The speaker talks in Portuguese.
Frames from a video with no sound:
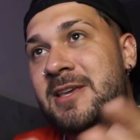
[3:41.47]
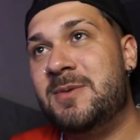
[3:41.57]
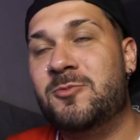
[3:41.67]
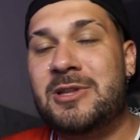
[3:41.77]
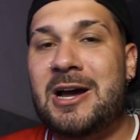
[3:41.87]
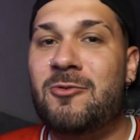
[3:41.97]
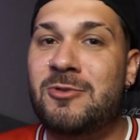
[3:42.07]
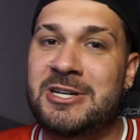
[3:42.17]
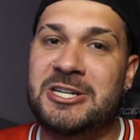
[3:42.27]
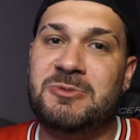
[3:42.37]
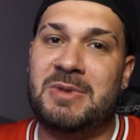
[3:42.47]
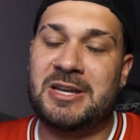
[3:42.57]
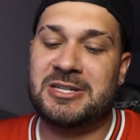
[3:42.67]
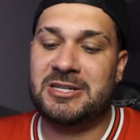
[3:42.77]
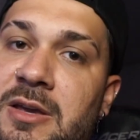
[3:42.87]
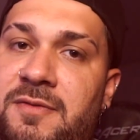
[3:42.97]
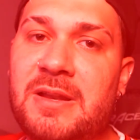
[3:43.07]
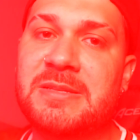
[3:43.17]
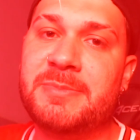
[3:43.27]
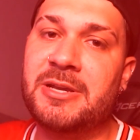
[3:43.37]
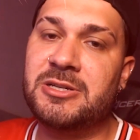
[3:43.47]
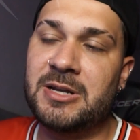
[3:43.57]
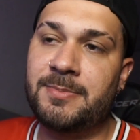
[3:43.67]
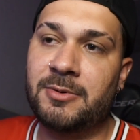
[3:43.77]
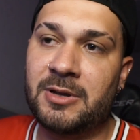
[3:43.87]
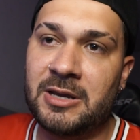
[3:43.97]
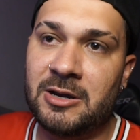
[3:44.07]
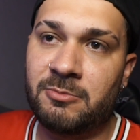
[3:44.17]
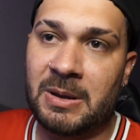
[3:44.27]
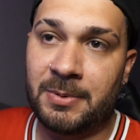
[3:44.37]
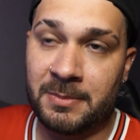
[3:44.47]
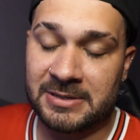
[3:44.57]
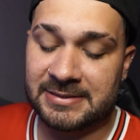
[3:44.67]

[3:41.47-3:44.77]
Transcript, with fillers: ter que mudar urgentemente infelizmente. né? Porque é um bem pra minha